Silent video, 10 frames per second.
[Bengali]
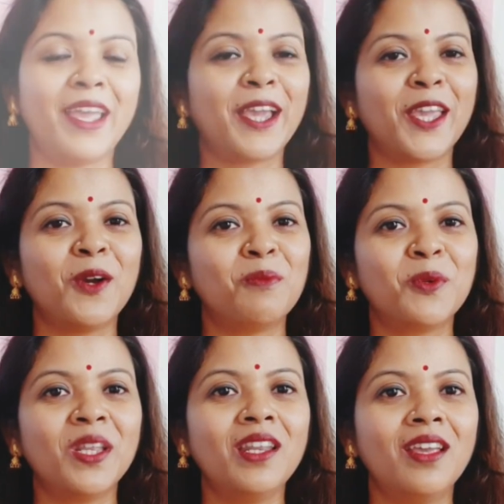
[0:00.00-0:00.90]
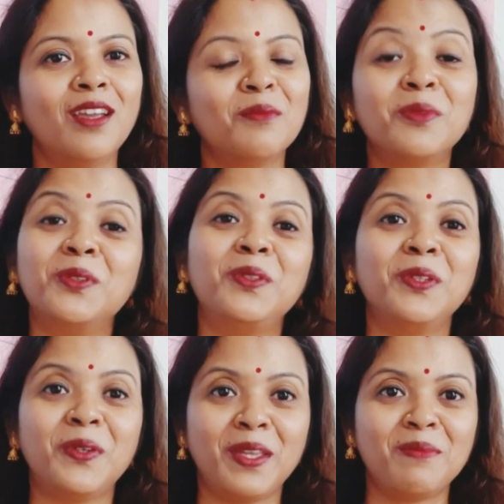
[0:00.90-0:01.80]
একে অপরের বন্ধু
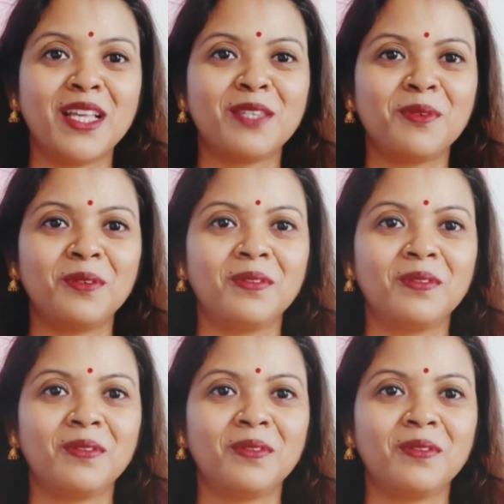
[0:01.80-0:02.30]
হয়ে বাঁচব